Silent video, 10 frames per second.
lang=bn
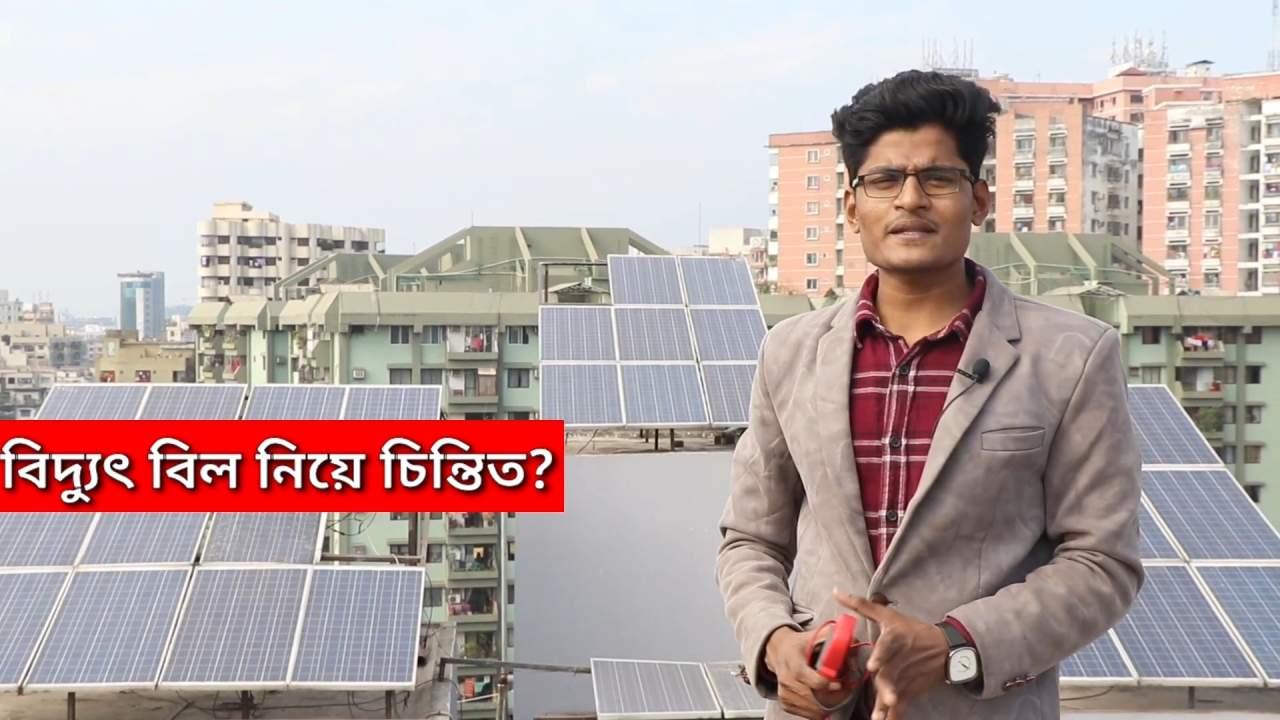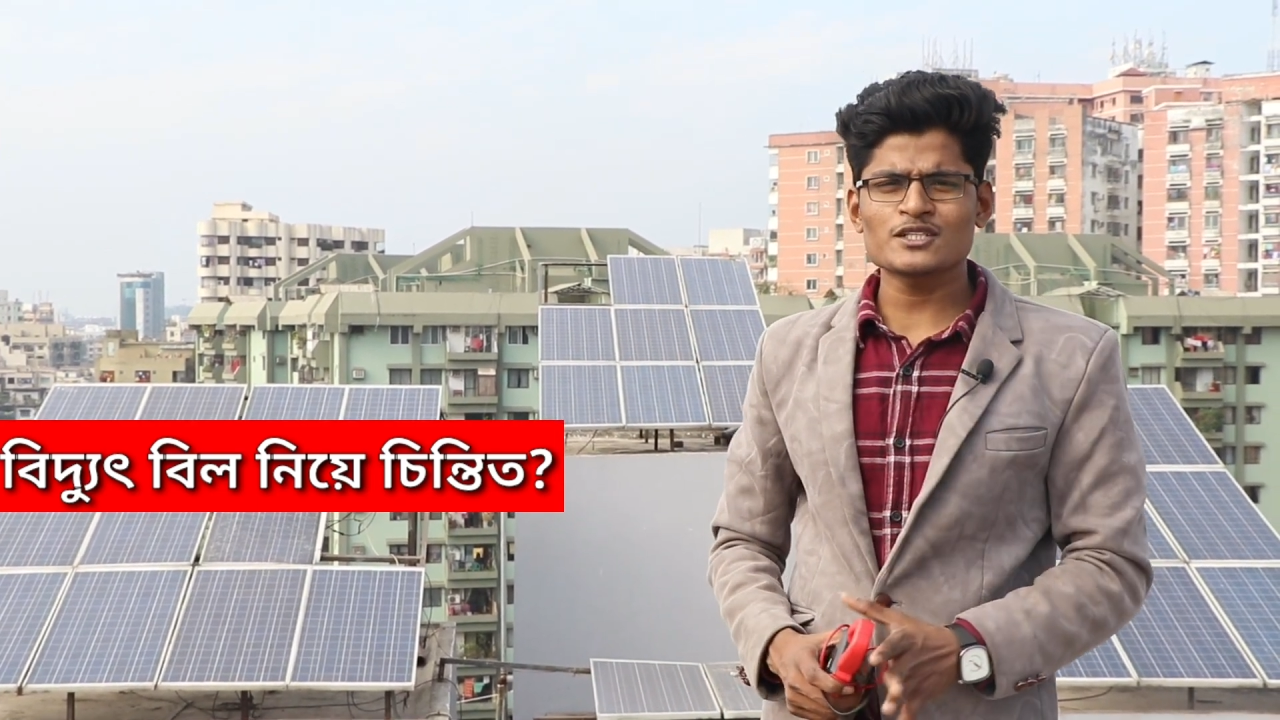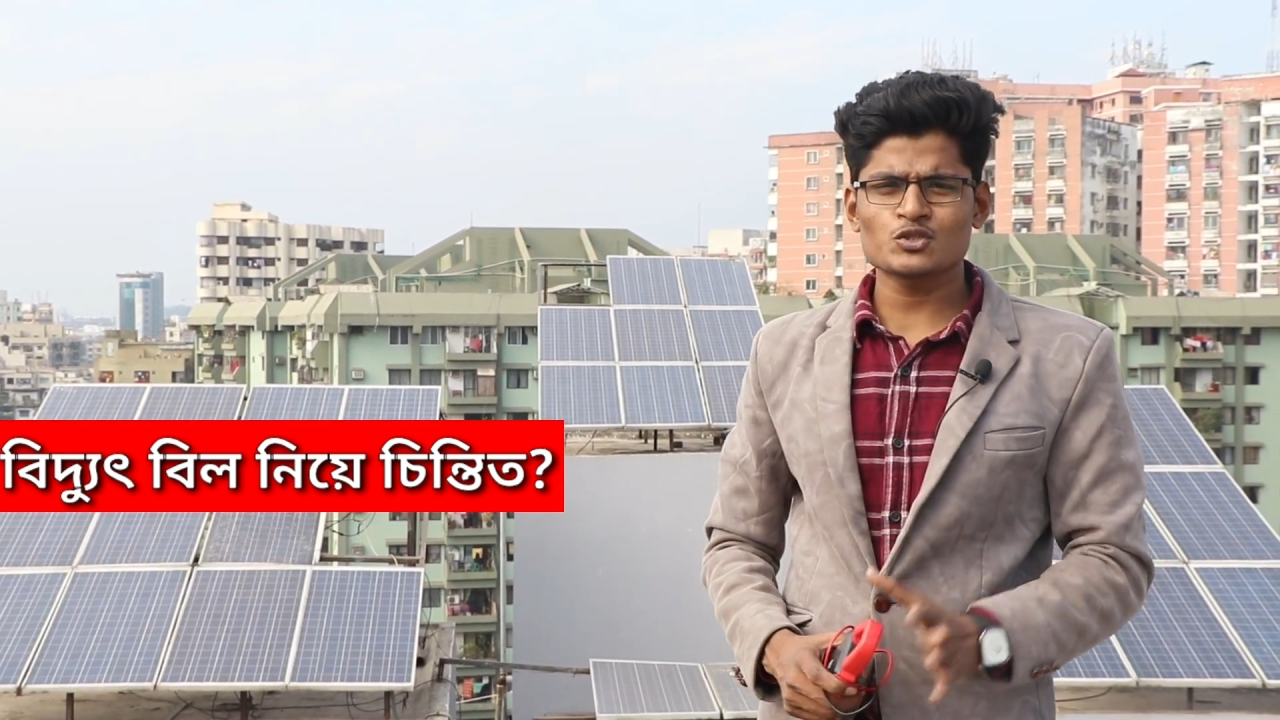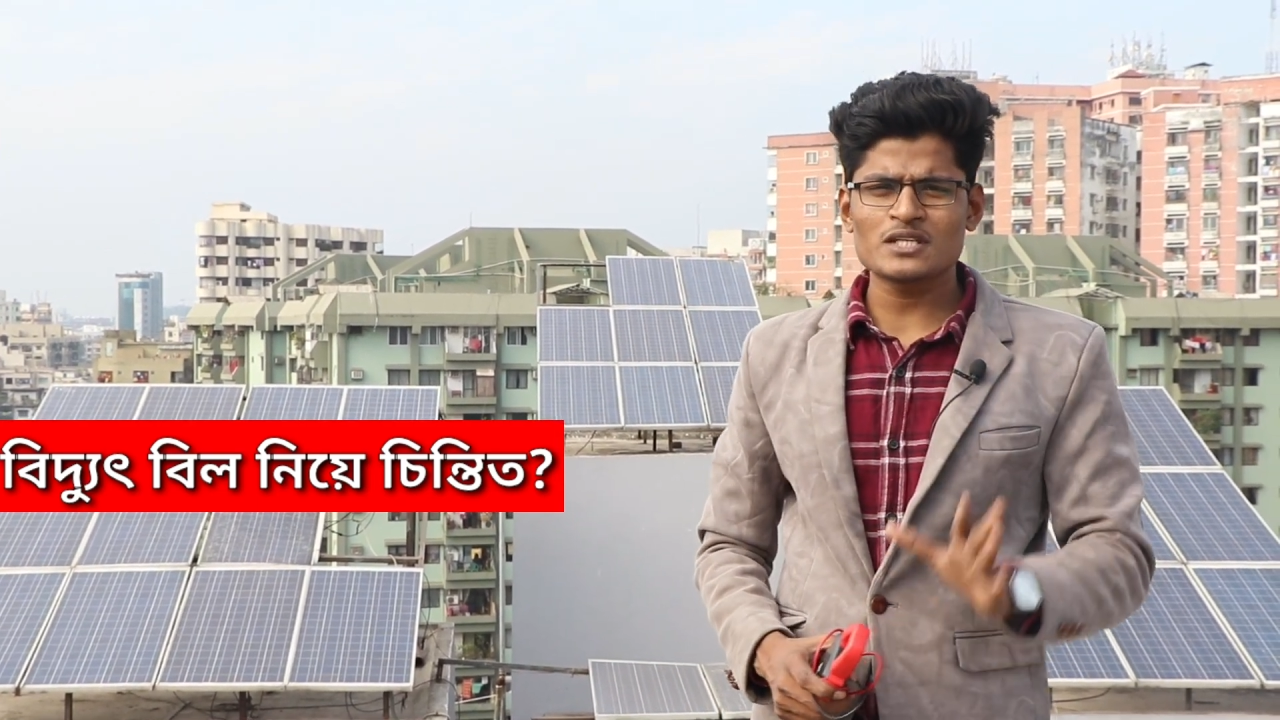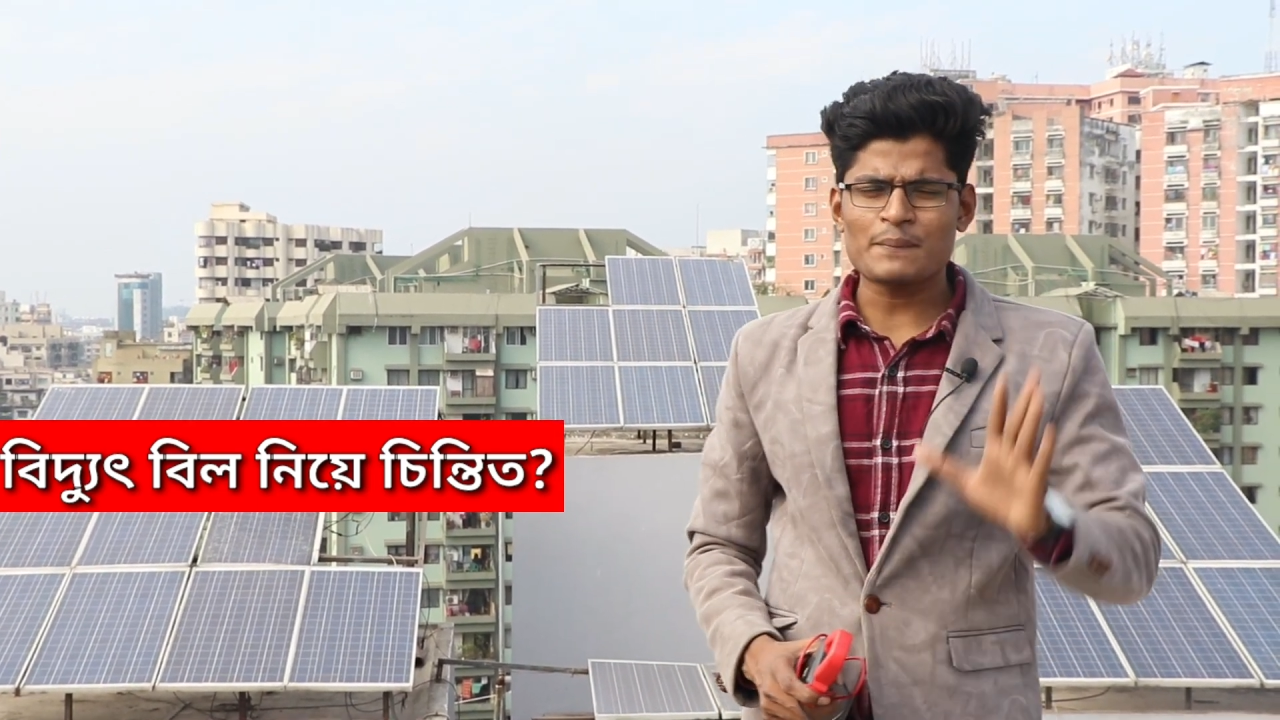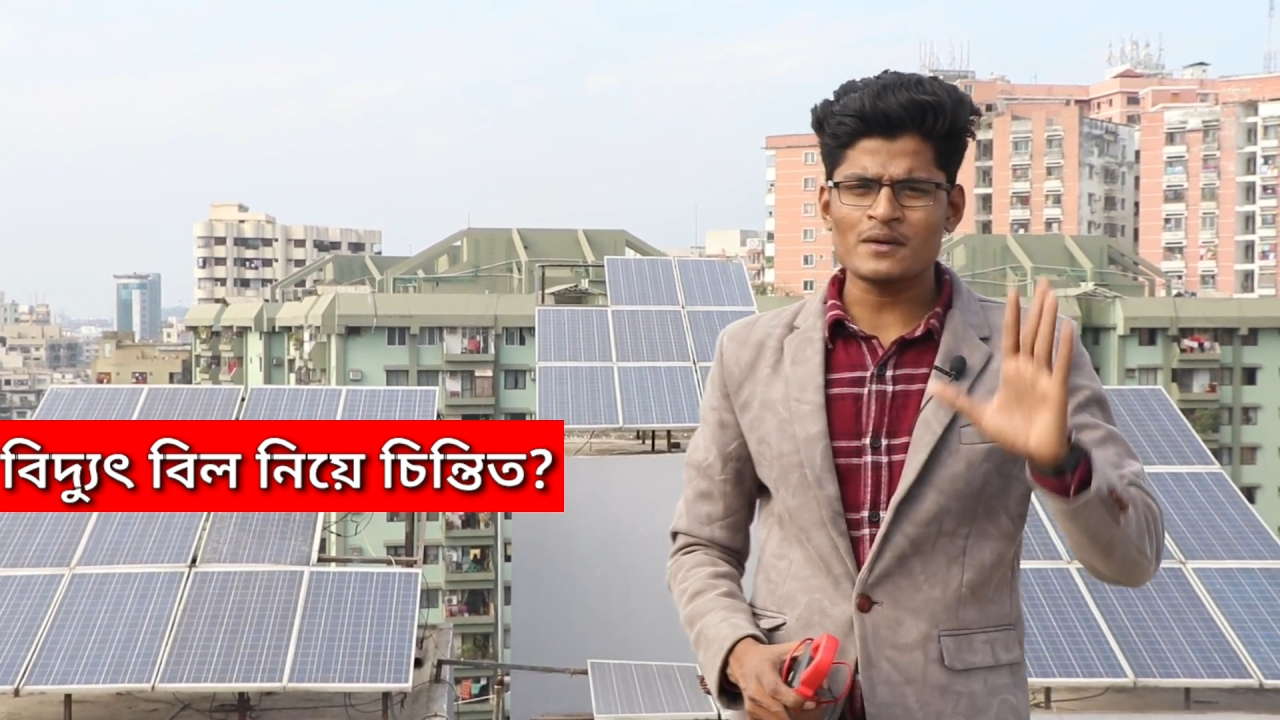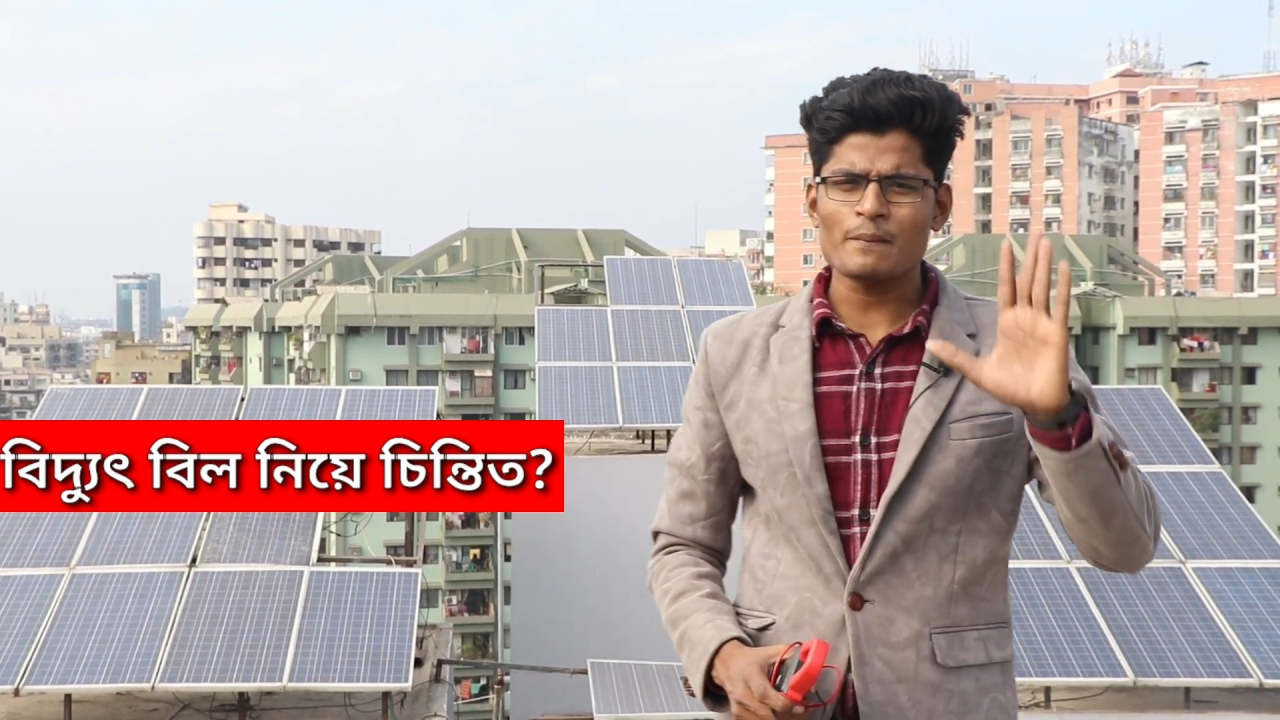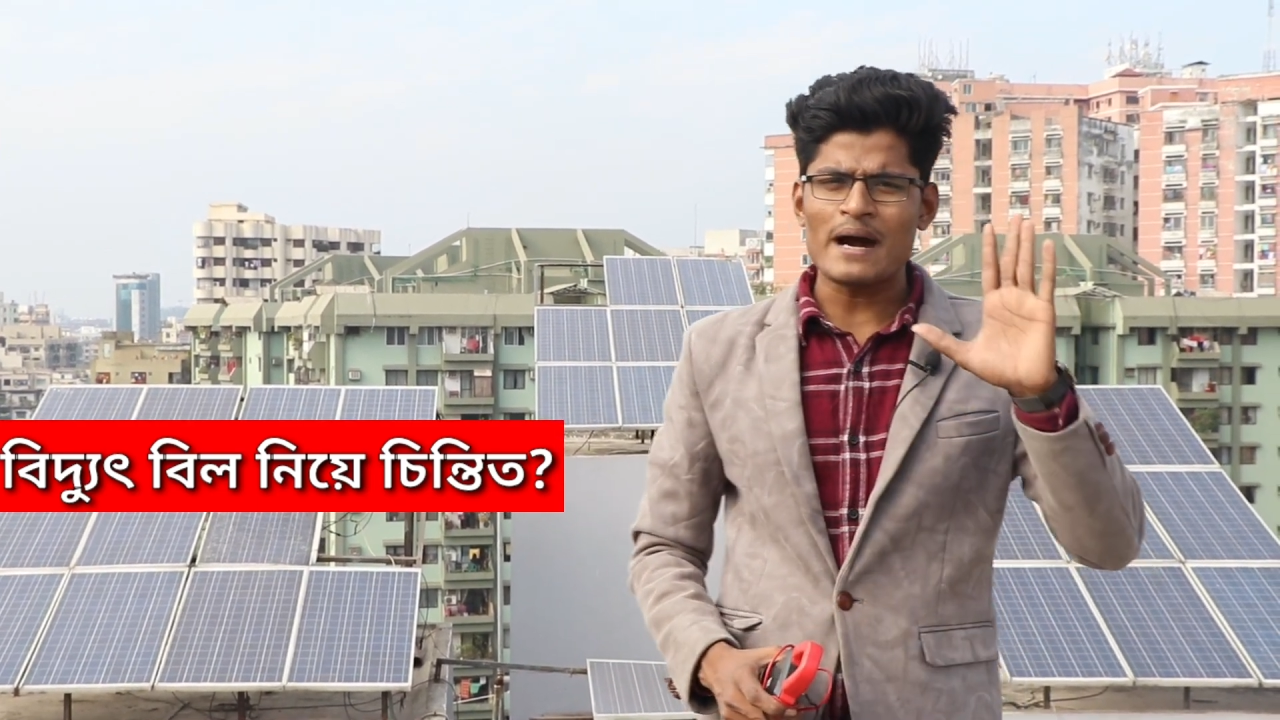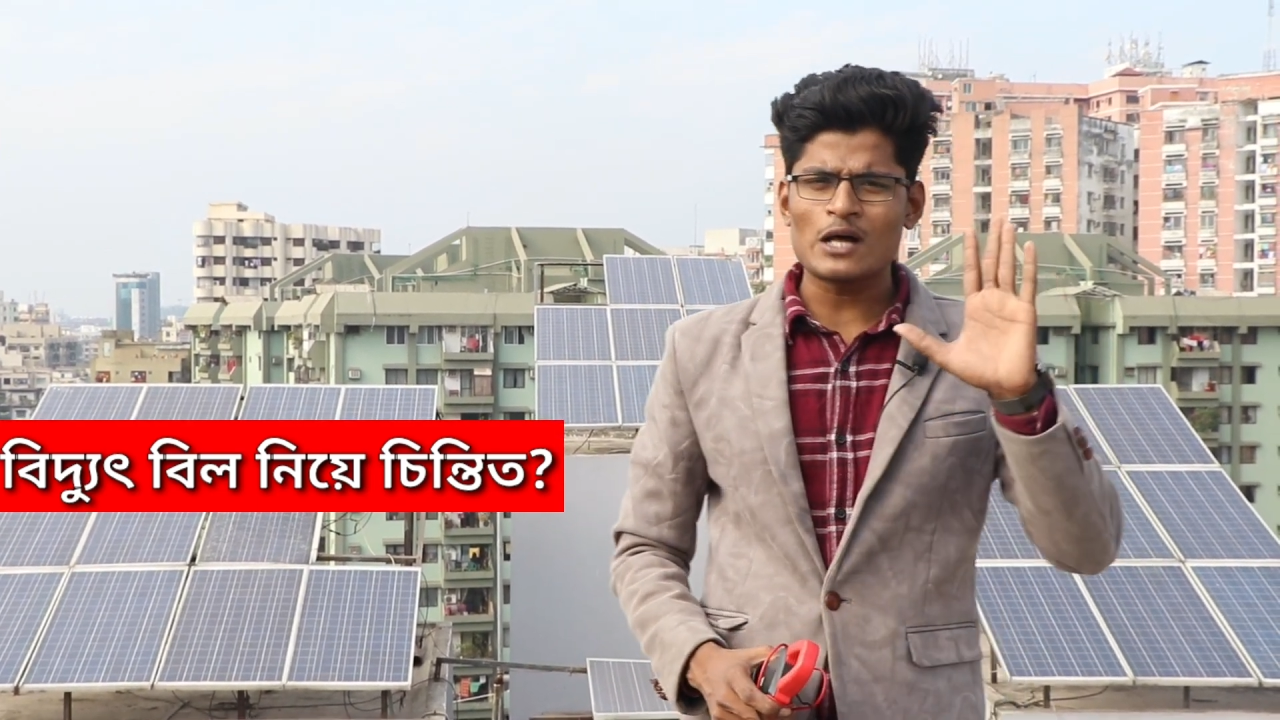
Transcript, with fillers: প্যানেল যদি আপনারা